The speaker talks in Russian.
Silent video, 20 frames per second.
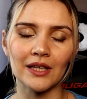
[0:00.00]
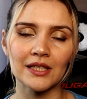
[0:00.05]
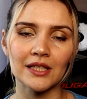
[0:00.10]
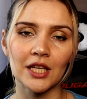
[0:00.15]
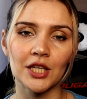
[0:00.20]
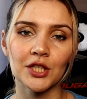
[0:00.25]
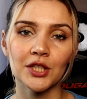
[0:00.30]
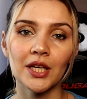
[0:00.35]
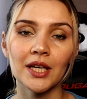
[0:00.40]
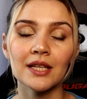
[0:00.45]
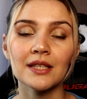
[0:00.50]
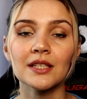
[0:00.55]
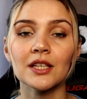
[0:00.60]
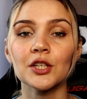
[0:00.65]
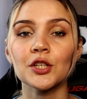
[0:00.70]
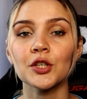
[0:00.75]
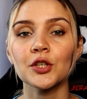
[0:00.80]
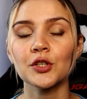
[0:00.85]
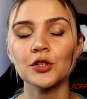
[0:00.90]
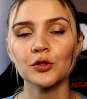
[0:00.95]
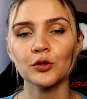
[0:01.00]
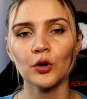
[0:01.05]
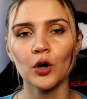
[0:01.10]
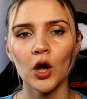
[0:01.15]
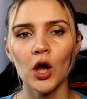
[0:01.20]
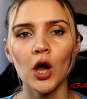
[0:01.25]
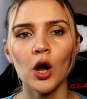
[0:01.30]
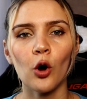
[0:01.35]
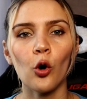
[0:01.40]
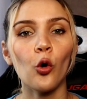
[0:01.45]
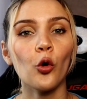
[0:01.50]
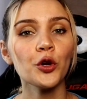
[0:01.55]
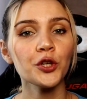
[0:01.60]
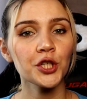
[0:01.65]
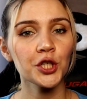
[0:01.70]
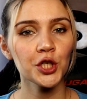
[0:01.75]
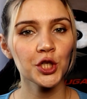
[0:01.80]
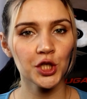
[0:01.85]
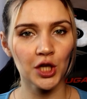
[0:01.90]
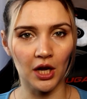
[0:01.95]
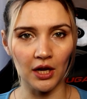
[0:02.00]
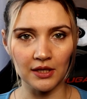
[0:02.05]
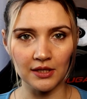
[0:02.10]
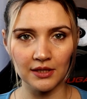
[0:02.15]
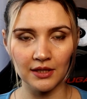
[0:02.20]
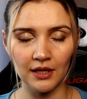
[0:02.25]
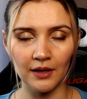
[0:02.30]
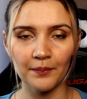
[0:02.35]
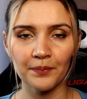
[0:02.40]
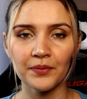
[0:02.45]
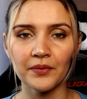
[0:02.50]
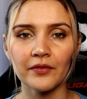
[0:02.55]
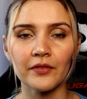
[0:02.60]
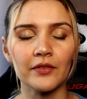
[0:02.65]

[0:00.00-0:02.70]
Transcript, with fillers: наслаждается жизнью. Очень часто